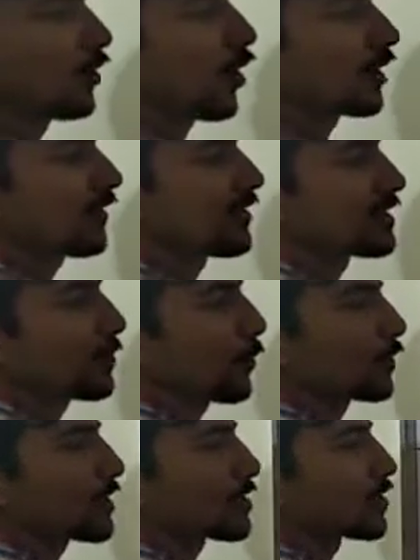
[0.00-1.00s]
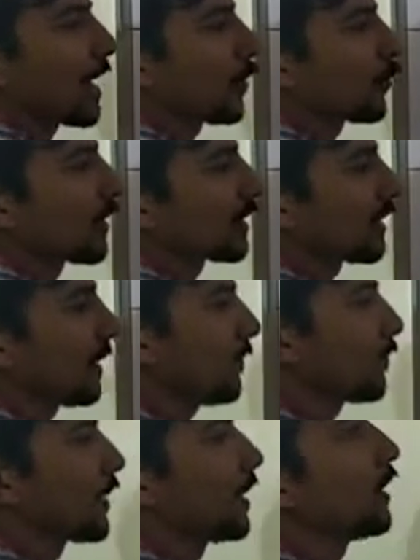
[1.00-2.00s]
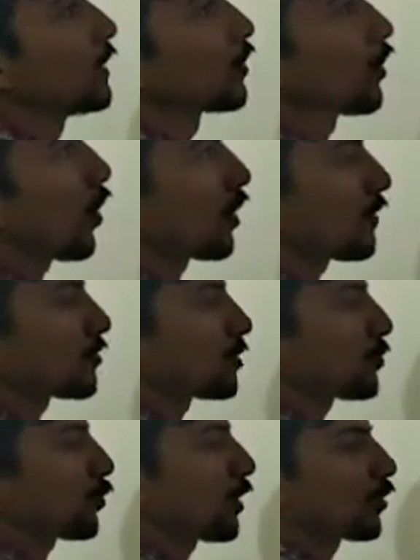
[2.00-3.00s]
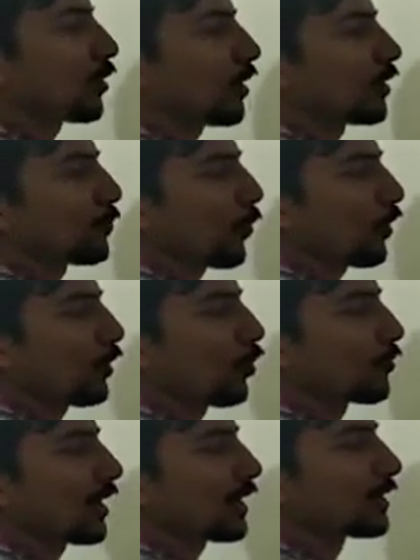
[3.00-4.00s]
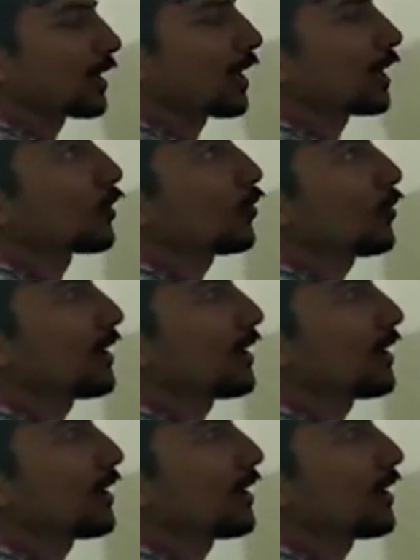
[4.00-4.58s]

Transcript: लॉन्ग डिविजन प्रोसेस चालू करते हैं तो लॉन्ग डिविजन पूरा पॉलिनोमियल अंदर लिख लो